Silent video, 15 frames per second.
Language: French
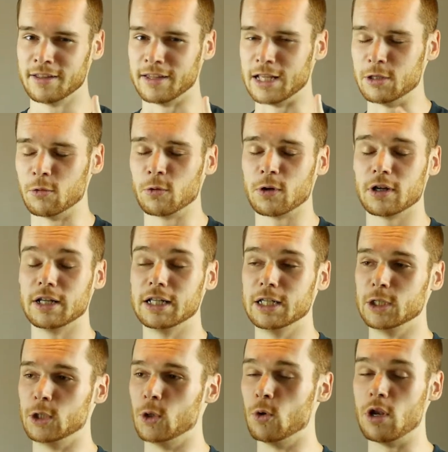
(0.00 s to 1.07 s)
Et donc,
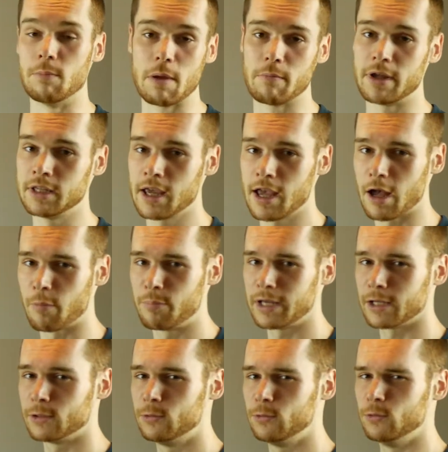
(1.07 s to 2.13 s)
de la même manière,
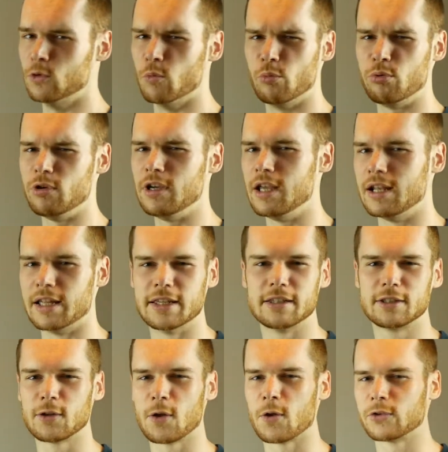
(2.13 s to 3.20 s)
perdus depuis la
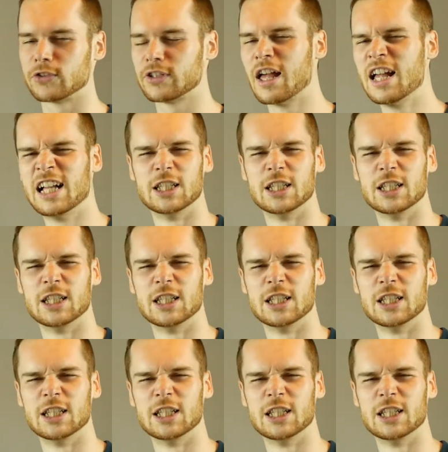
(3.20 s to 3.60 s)
naissance,